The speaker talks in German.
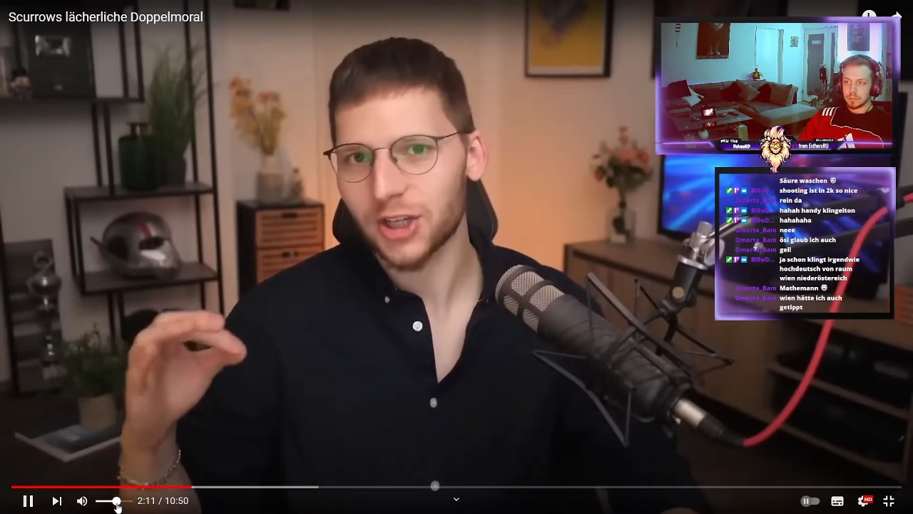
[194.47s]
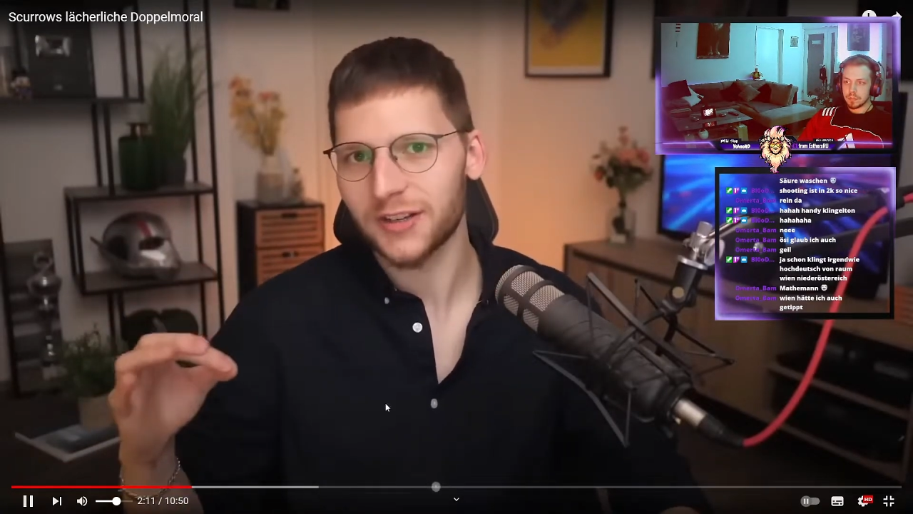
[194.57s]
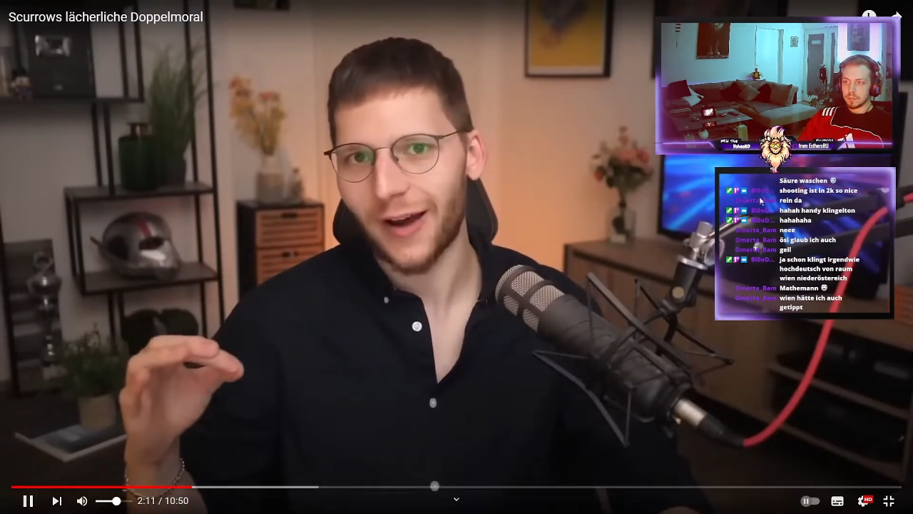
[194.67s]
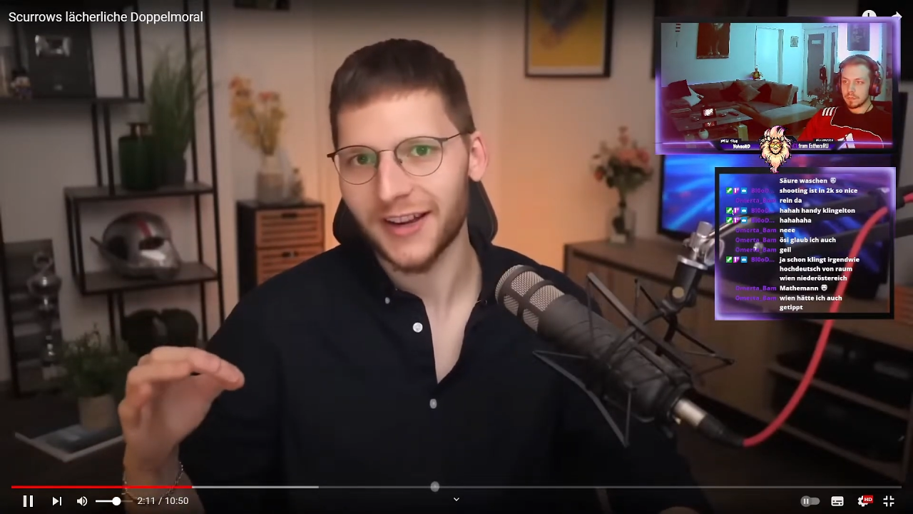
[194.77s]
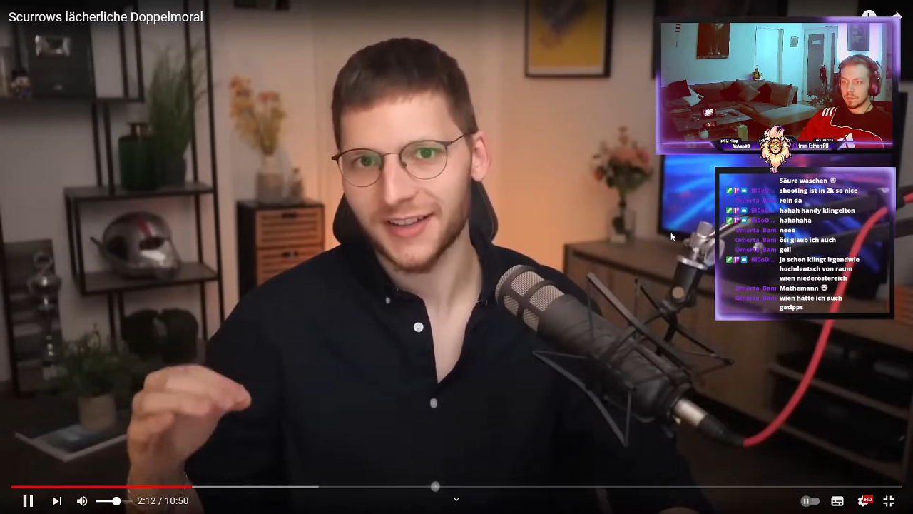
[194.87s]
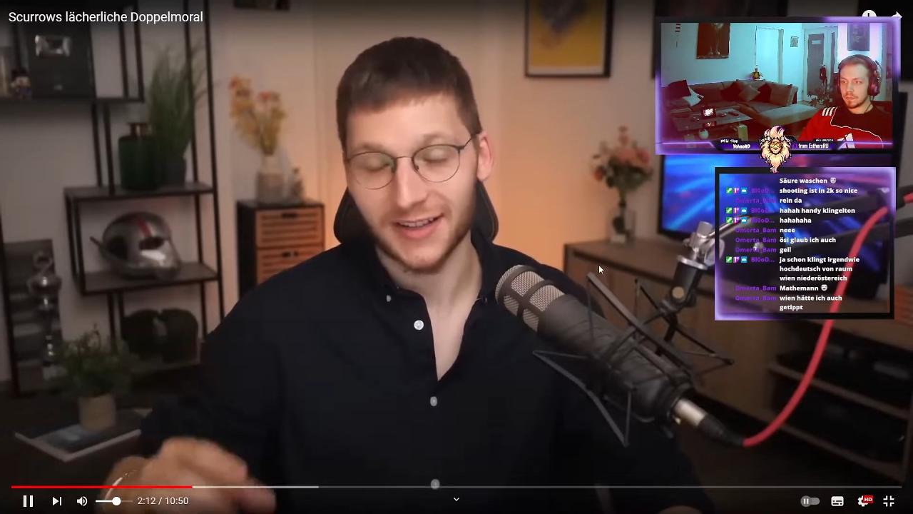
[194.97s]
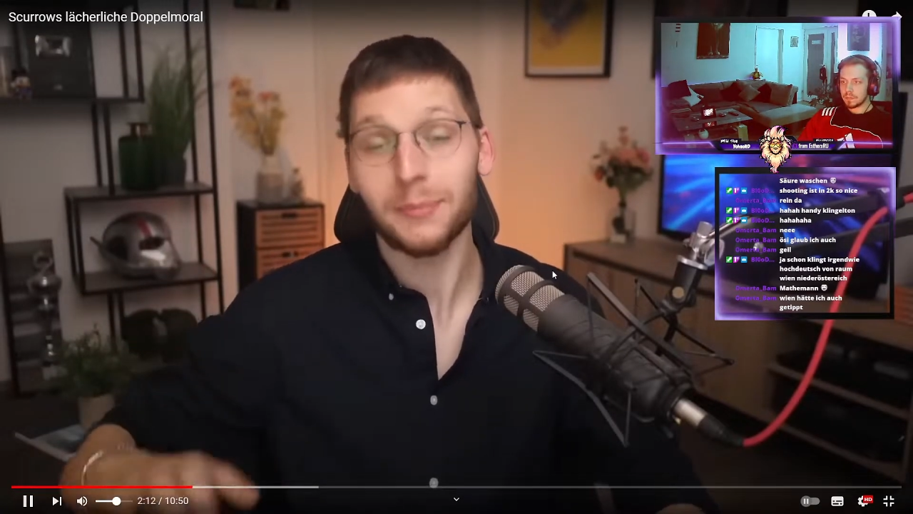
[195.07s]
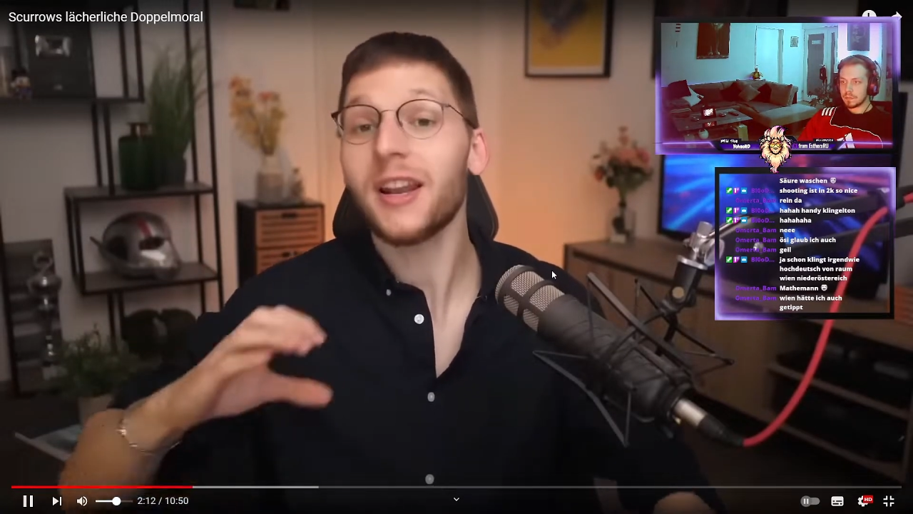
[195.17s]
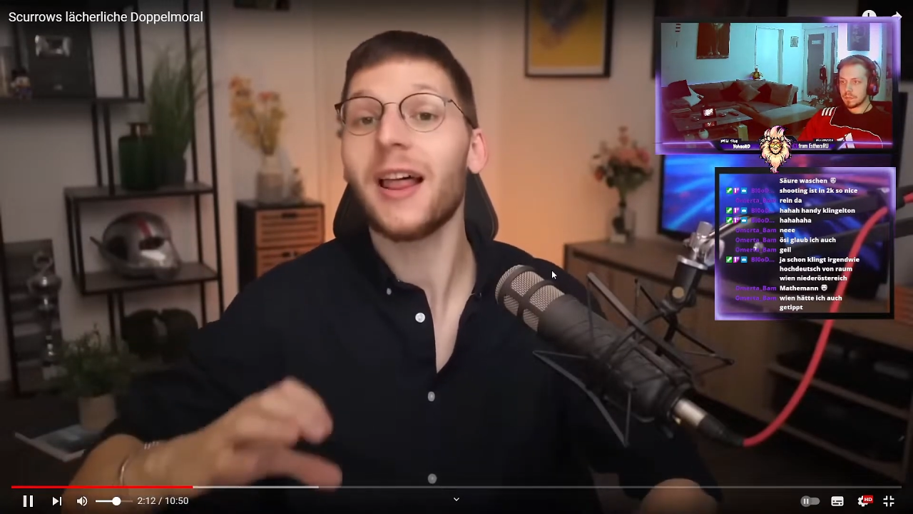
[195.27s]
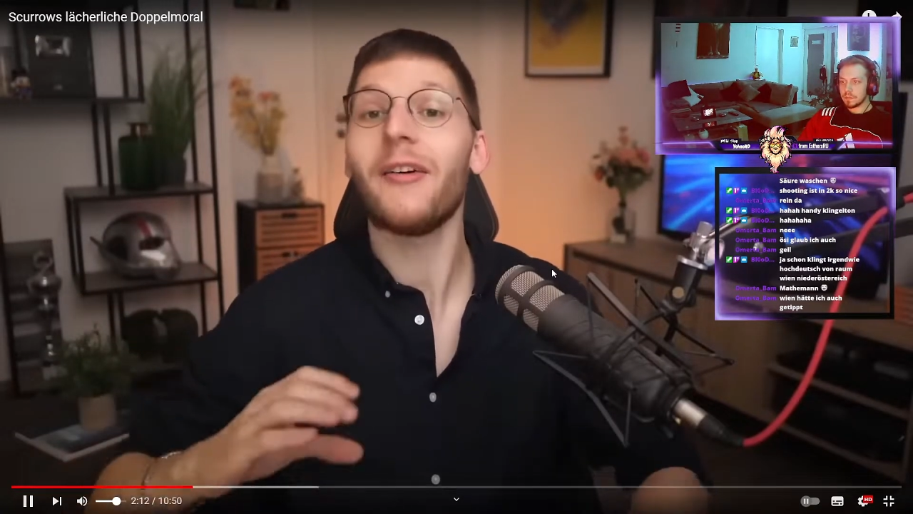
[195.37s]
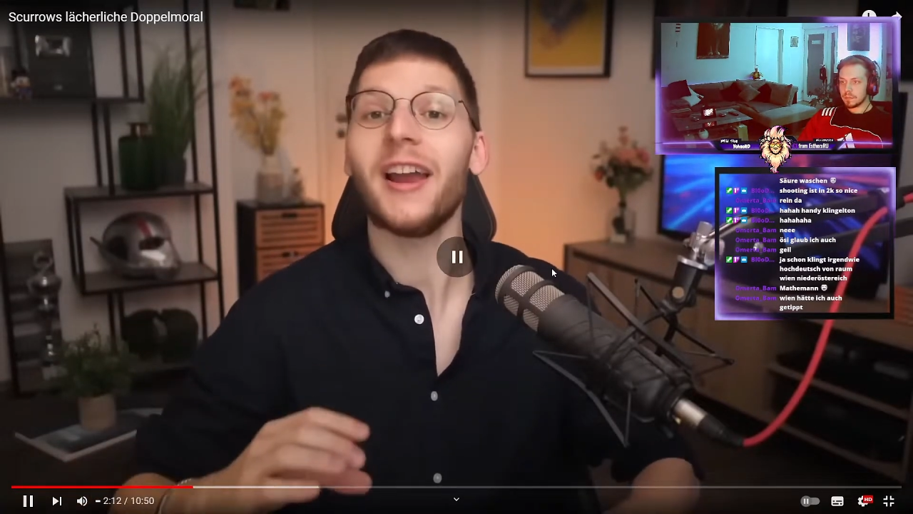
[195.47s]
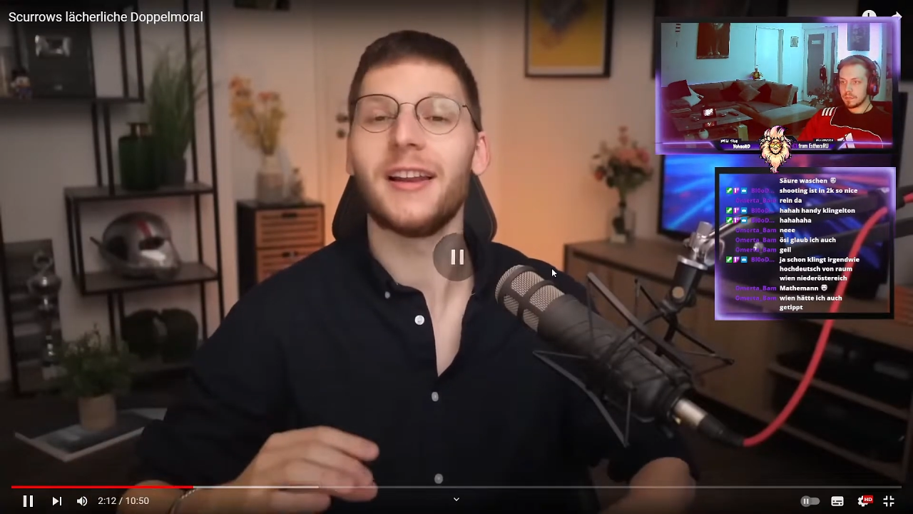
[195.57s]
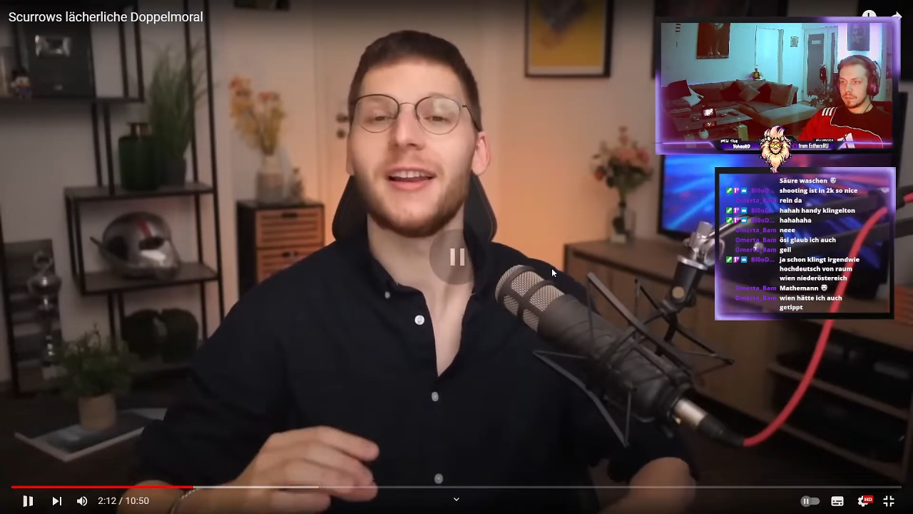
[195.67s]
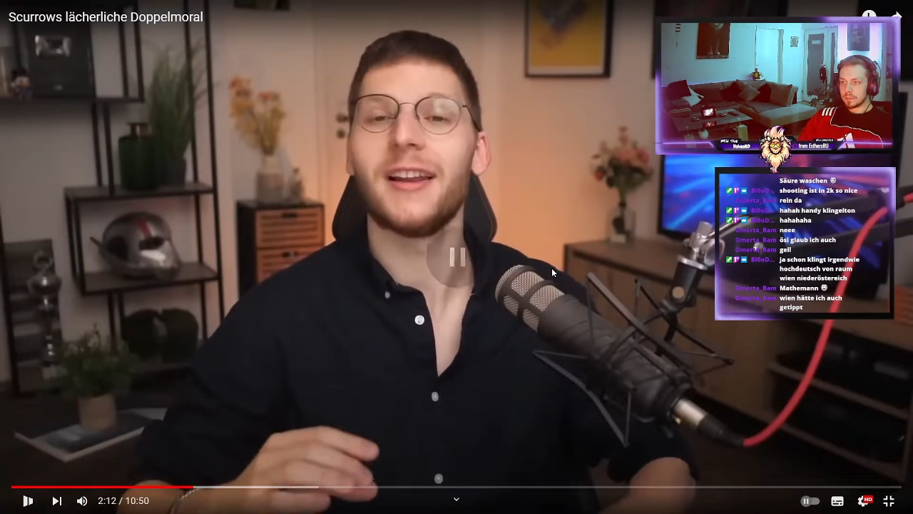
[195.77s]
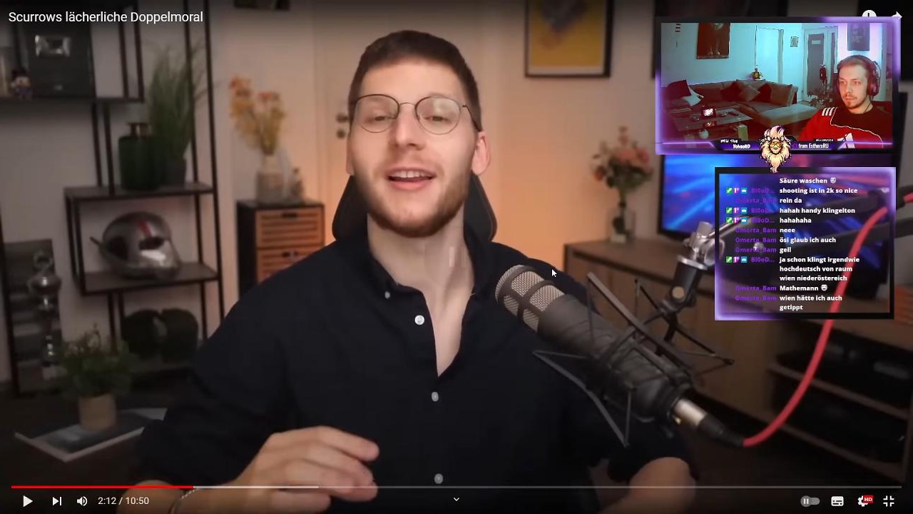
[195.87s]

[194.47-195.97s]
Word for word: Schritt weiter. Denn mittlerweile